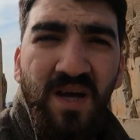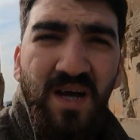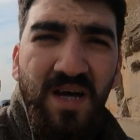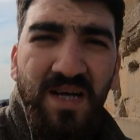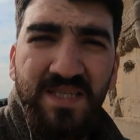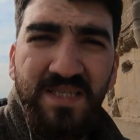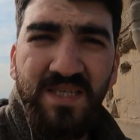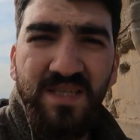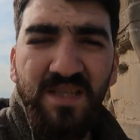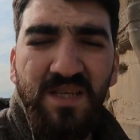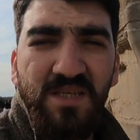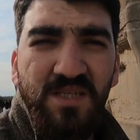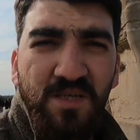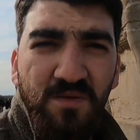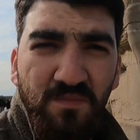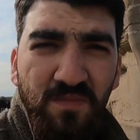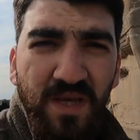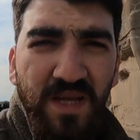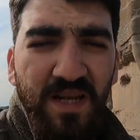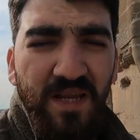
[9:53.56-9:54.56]
aslında
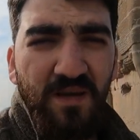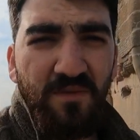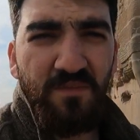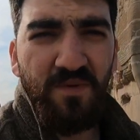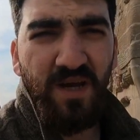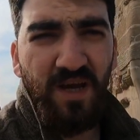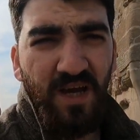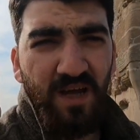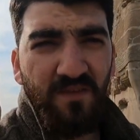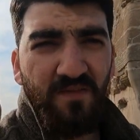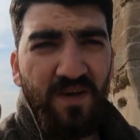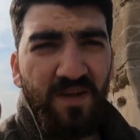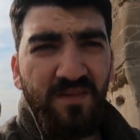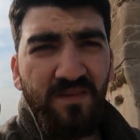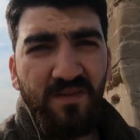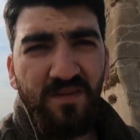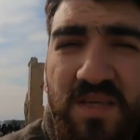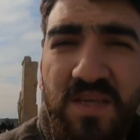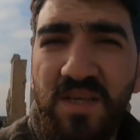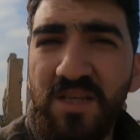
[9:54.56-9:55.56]
simgeleyen bir hayvan.
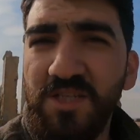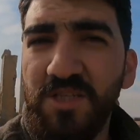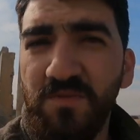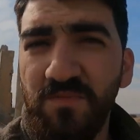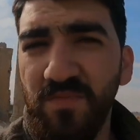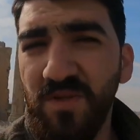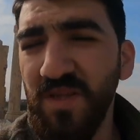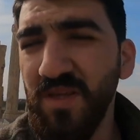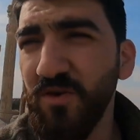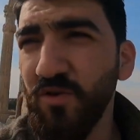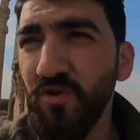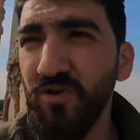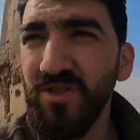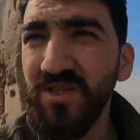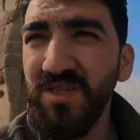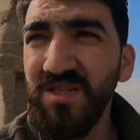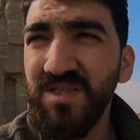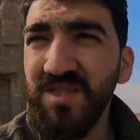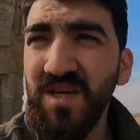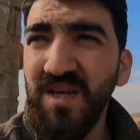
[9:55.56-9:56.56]
Yine şimdi de
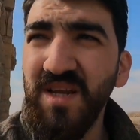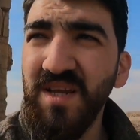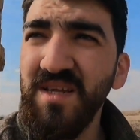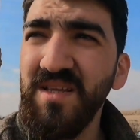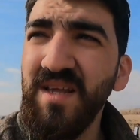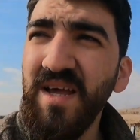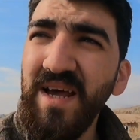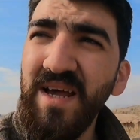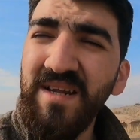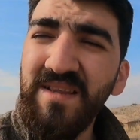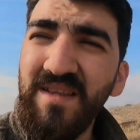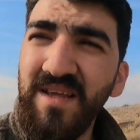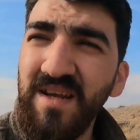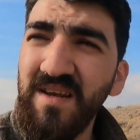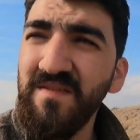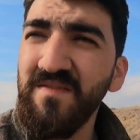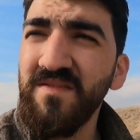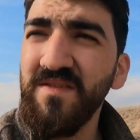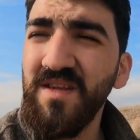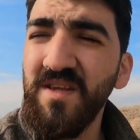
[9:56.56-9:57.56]
göreceğiz sarayın her
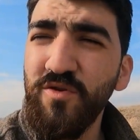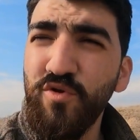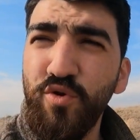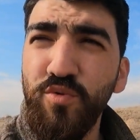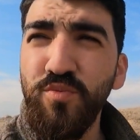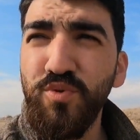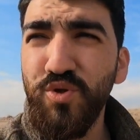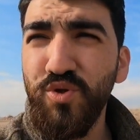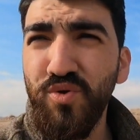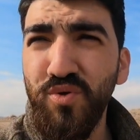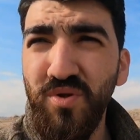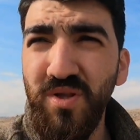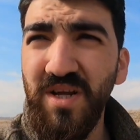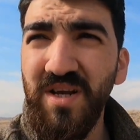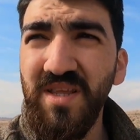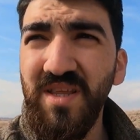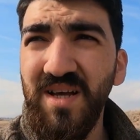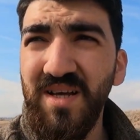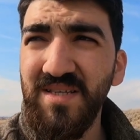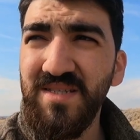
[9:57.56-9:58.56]
tarafında tüm
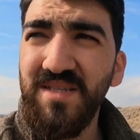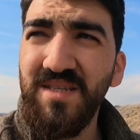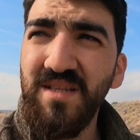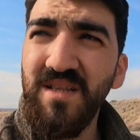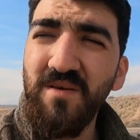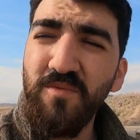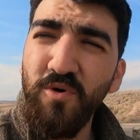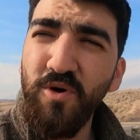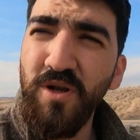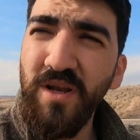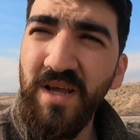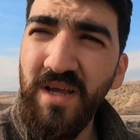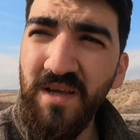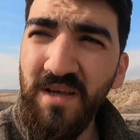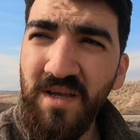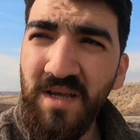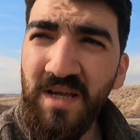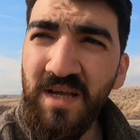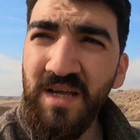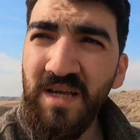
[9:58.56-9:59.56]
sütunlarda aslında böyle
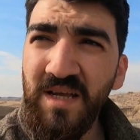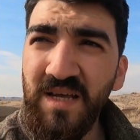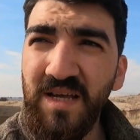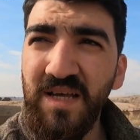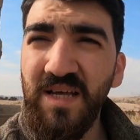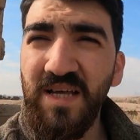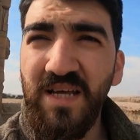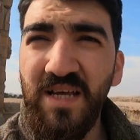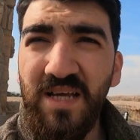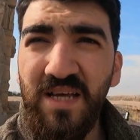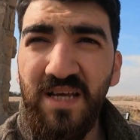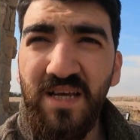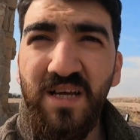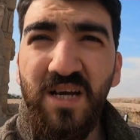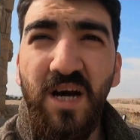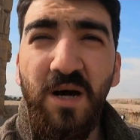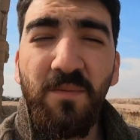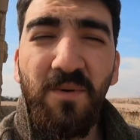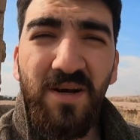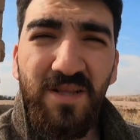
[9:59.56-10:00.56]
e,
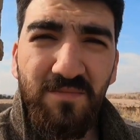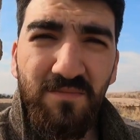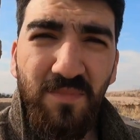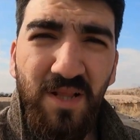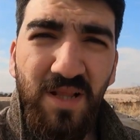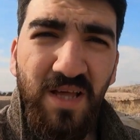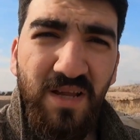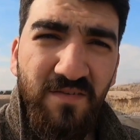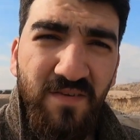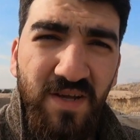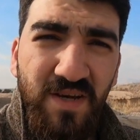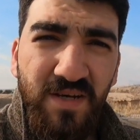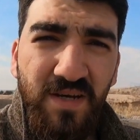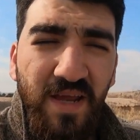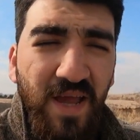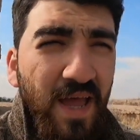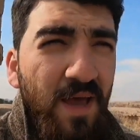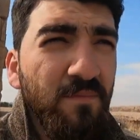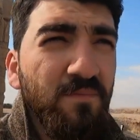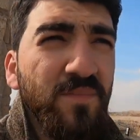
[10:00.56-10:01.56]
kabartmalar var.
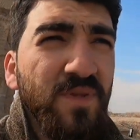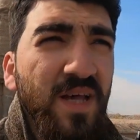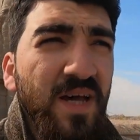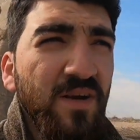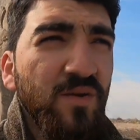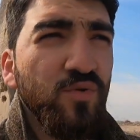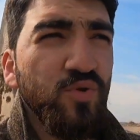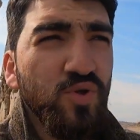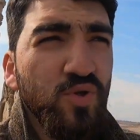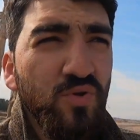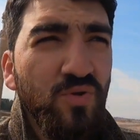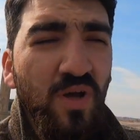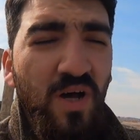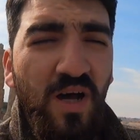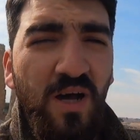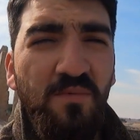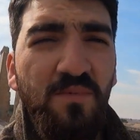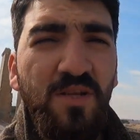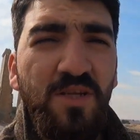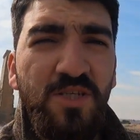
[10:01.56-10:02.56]
Hem Darius'un
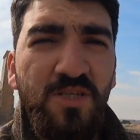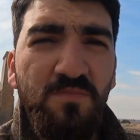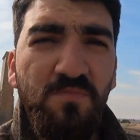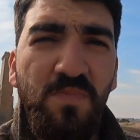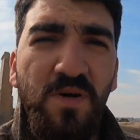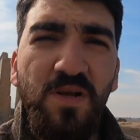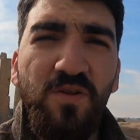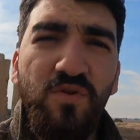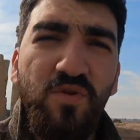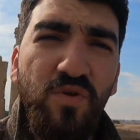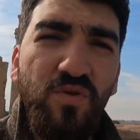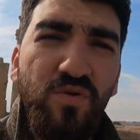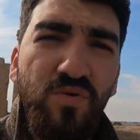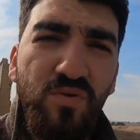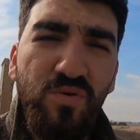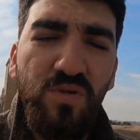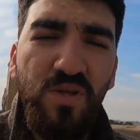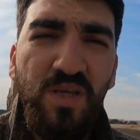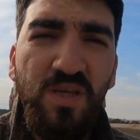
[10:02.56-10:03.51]
Ahamenş İmparatorluğu'nun